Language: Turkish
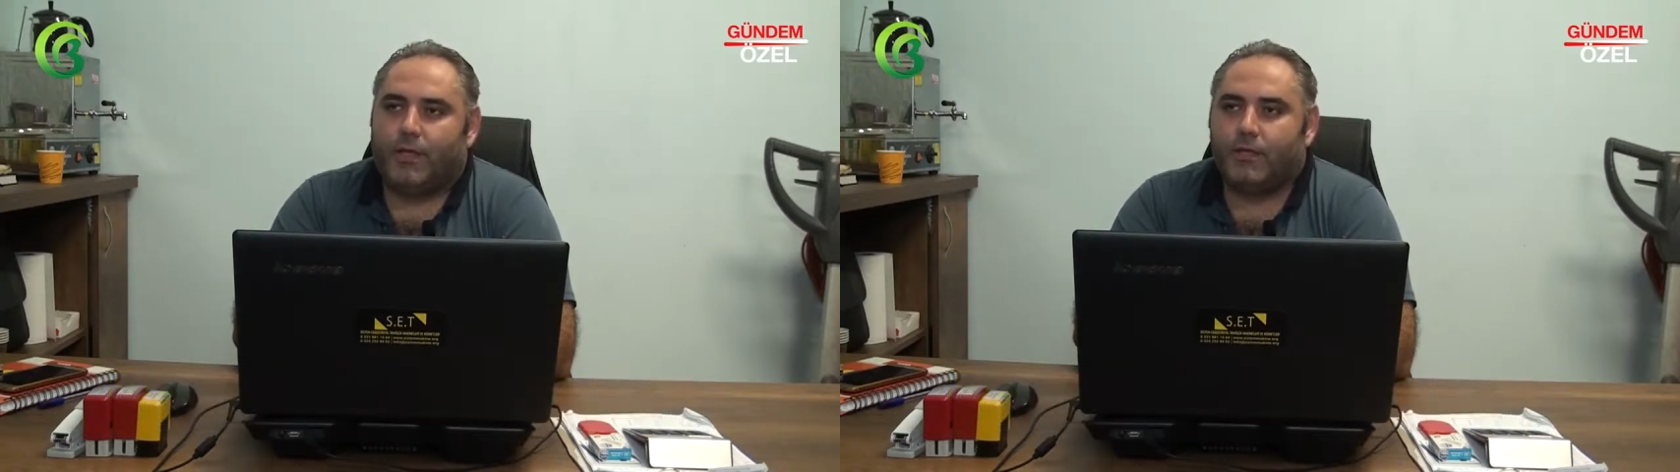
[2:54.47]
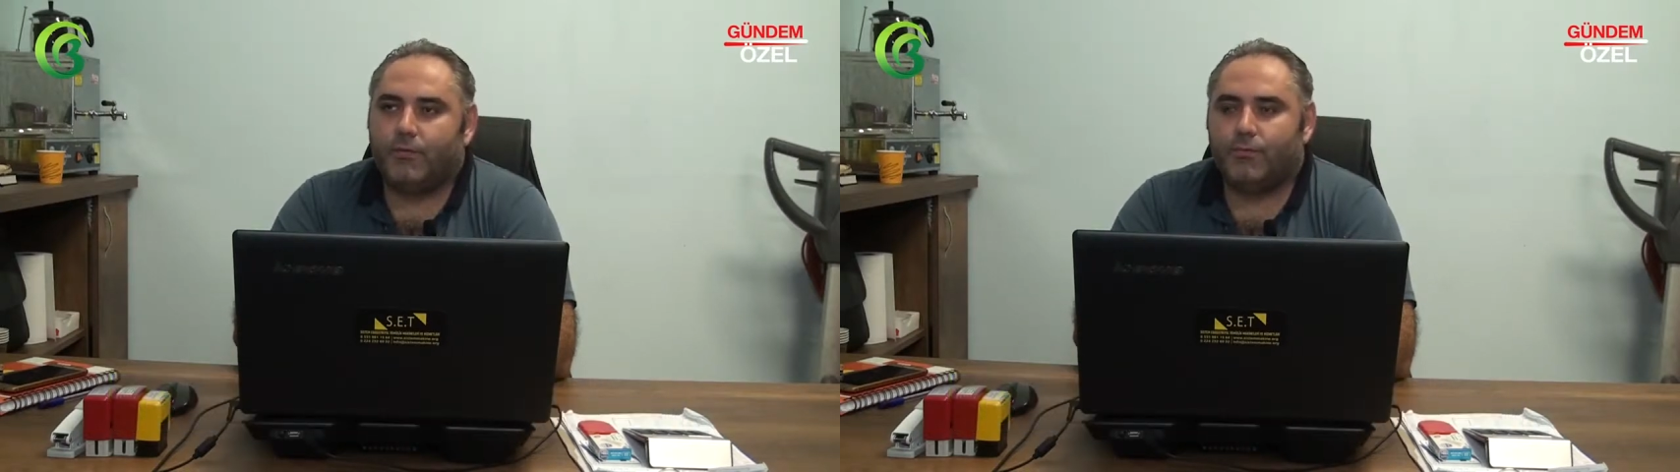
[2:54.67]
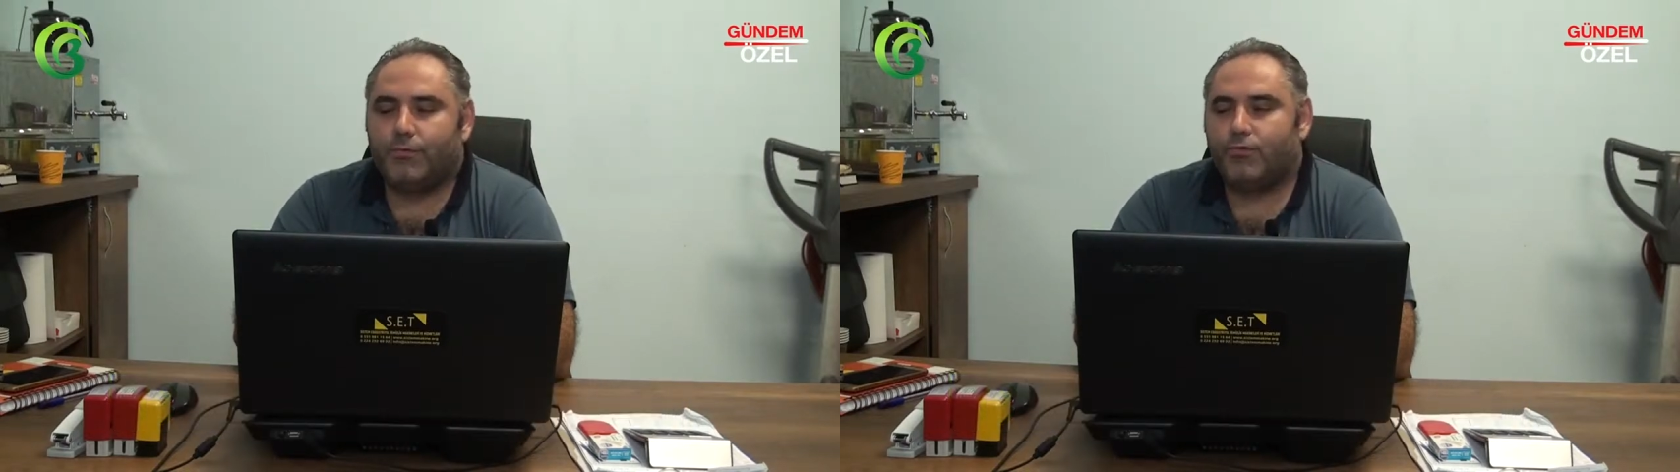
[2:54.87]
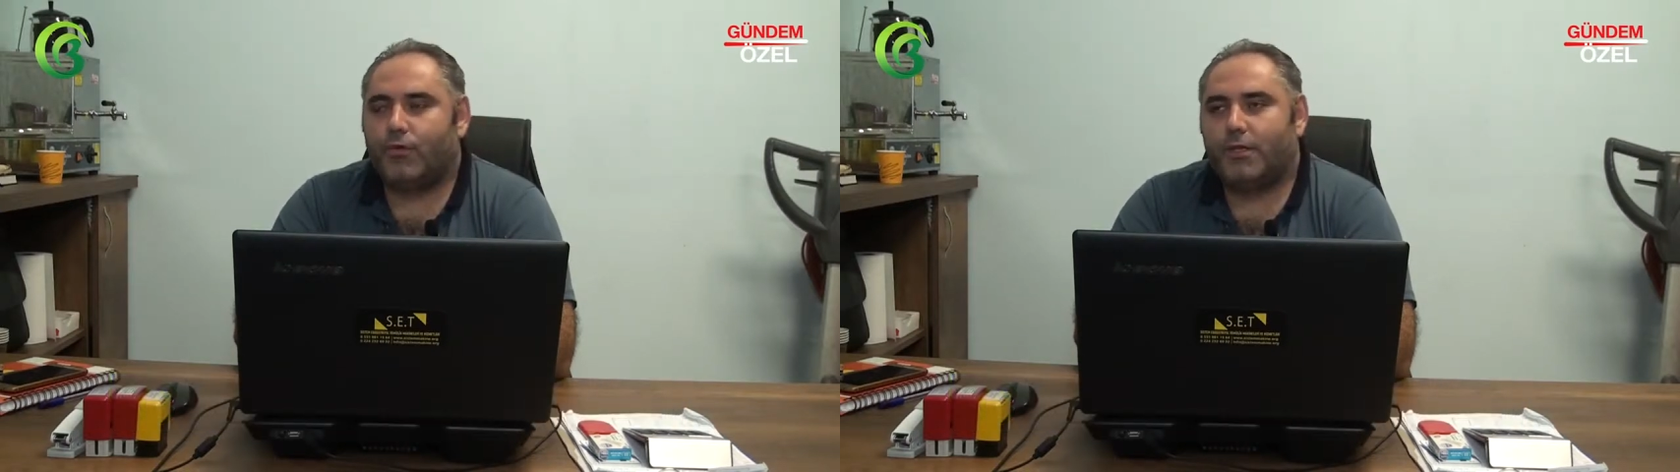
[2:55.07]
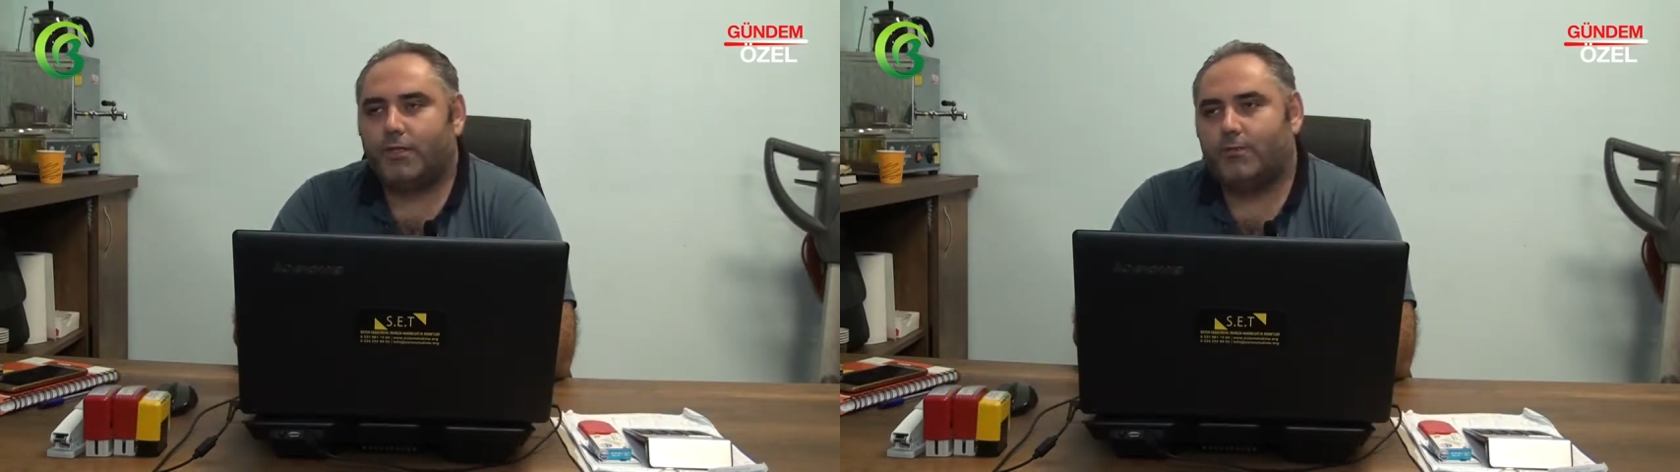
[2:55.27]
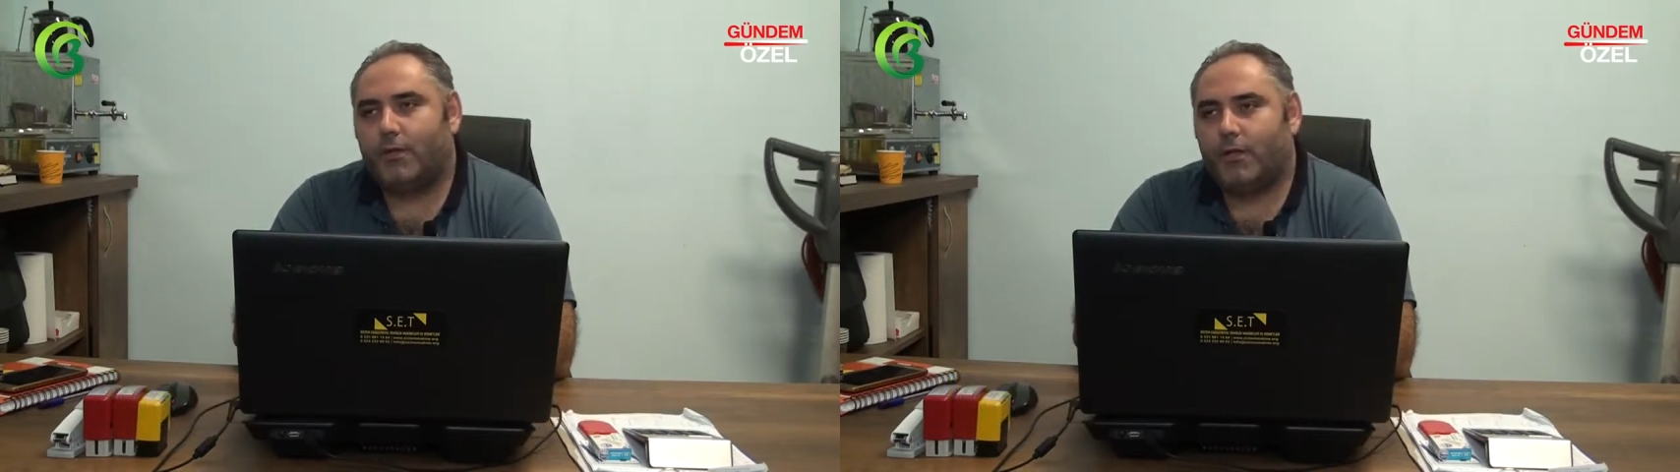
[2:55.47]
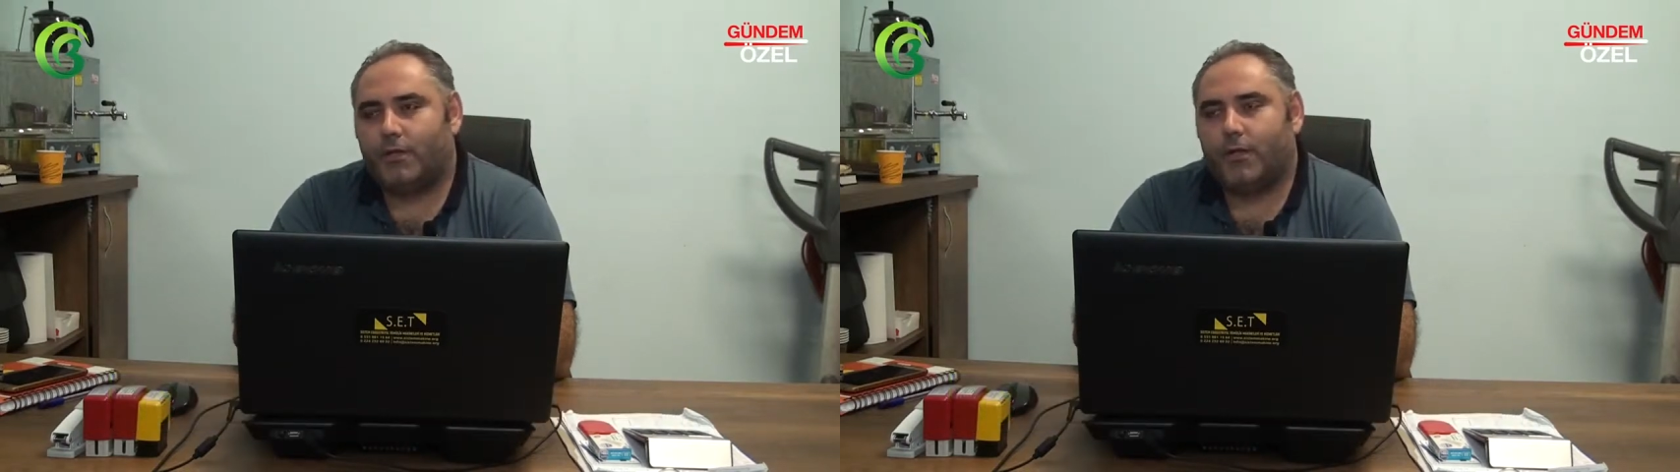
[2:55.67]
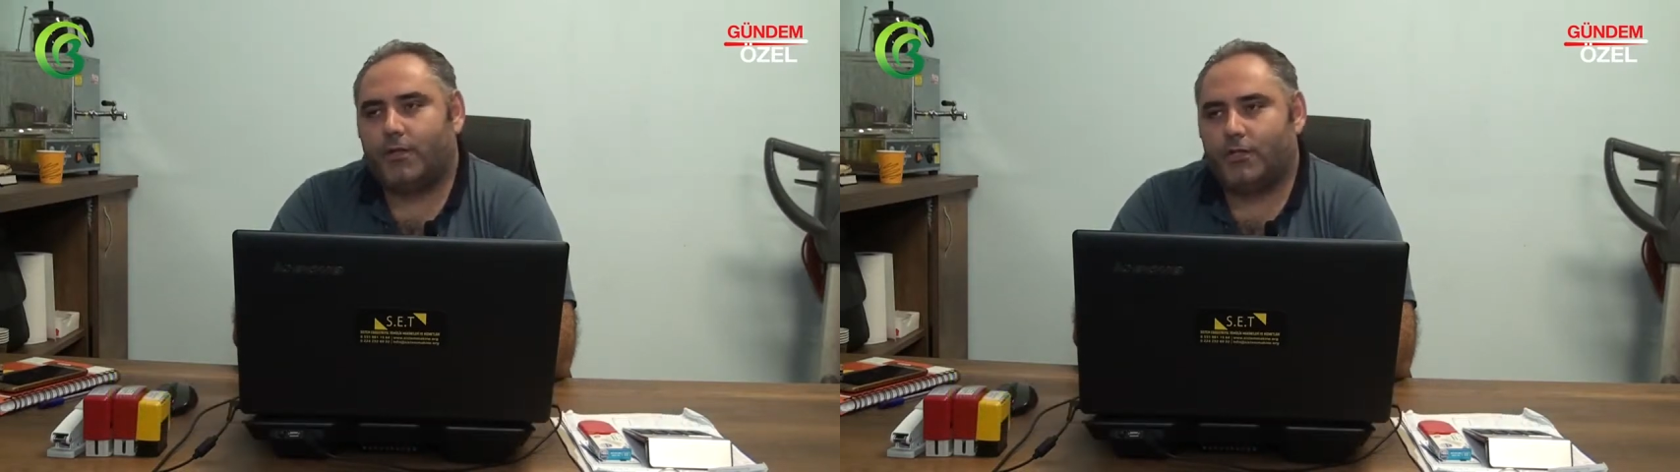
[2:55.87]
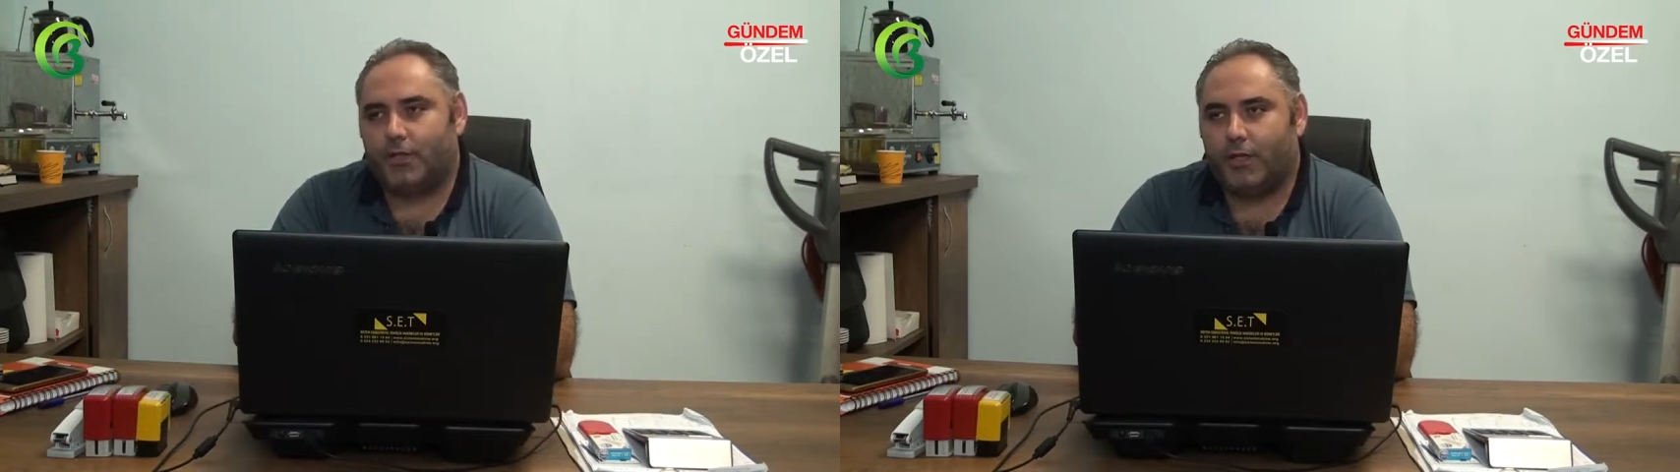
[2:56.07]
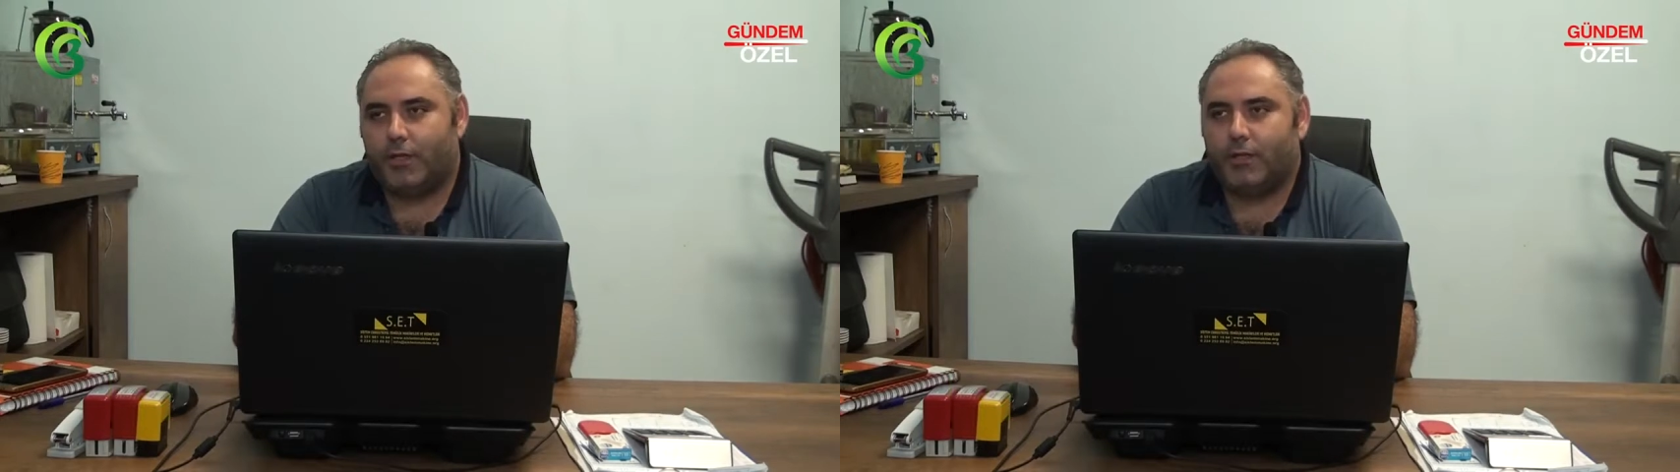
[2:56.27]
Ekibimiz şu an itibariyle tek
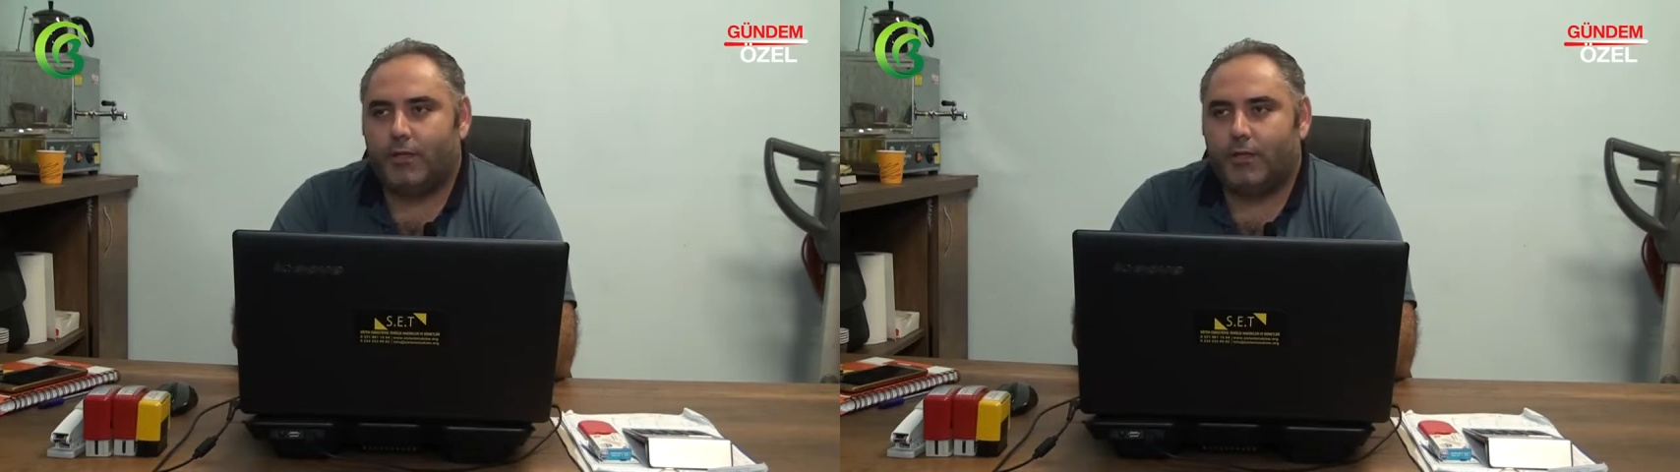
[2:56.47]
kişi.